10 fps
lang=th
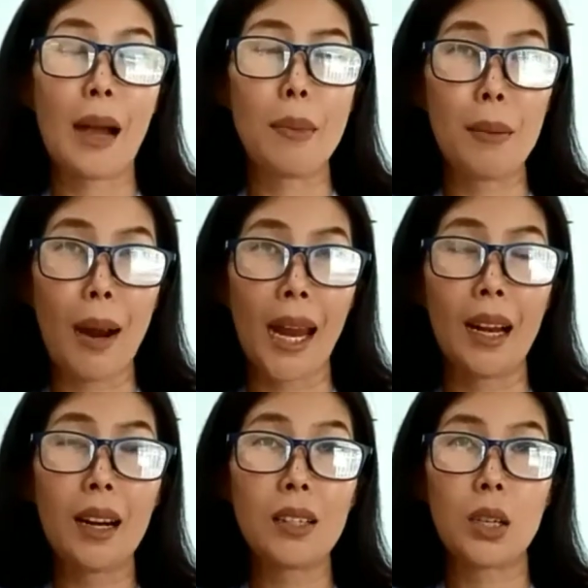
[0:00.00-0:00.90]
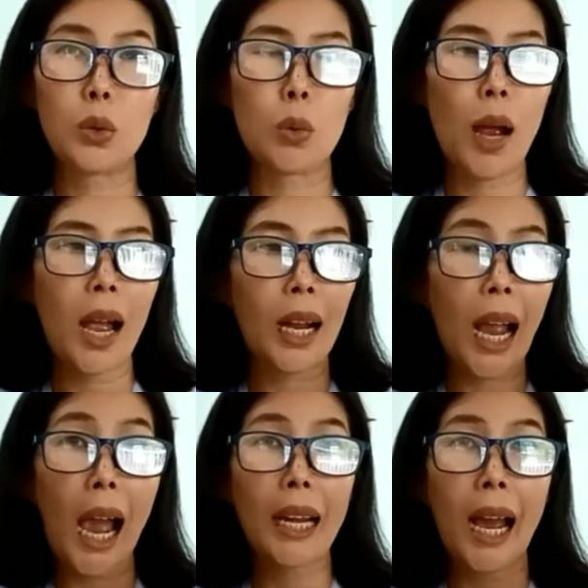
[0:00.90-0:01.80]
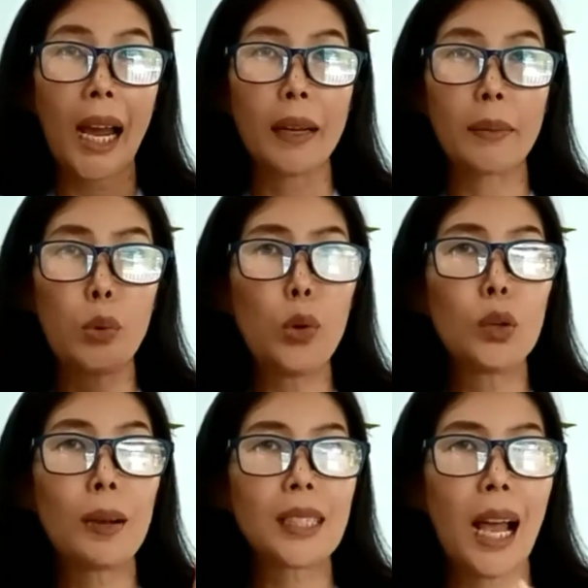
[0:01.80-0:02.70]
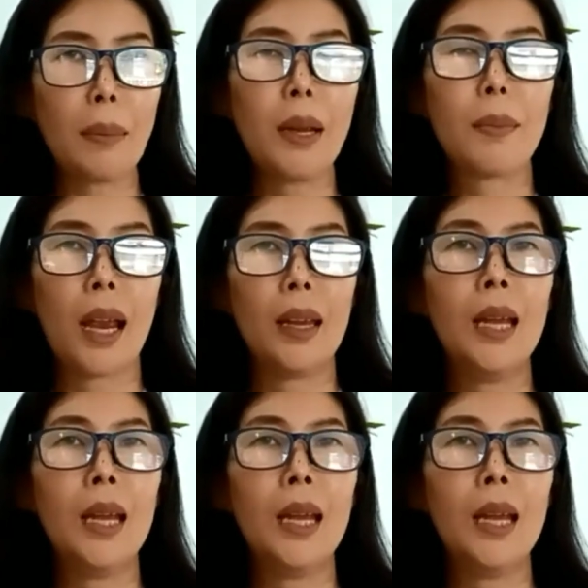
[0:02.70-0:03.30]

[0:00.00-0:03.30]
ใหม่ๆ แล้วเราจะรู้ว่าการหัดพูดภาษาใหม่